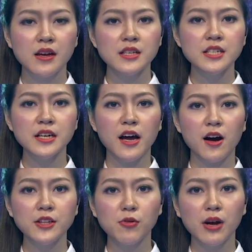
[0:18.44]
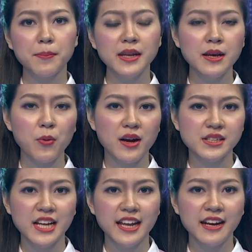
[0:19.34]
Trước đó, tàu ngầm mini
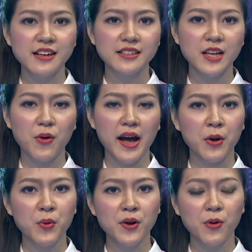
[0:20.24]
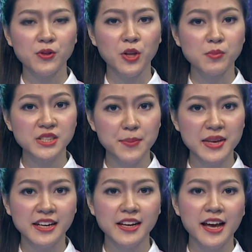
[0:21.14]
Hoàng Sa đã được tàu hải quân hộ tống
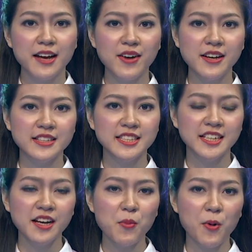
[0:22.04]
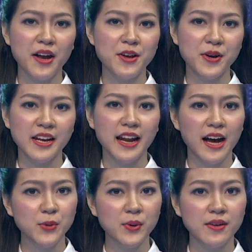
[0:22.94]
ra biển và được chính ông Hòa điều
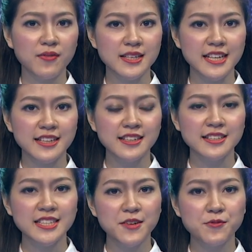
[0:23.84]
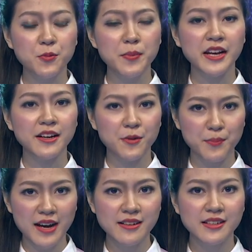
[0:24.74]
khiển hạ thủy và chạy thử trên vùng biển
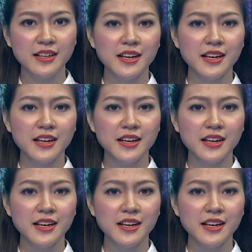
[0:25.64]
Đông Bắc.